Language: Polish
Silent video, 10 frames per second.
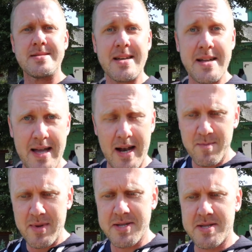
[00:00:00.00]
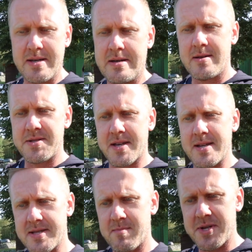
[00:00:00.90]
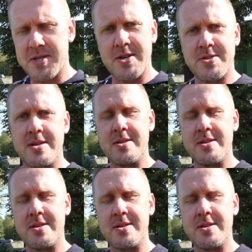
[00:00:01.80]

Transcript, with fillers: Genialne miejsce, zachęcam serdecznie,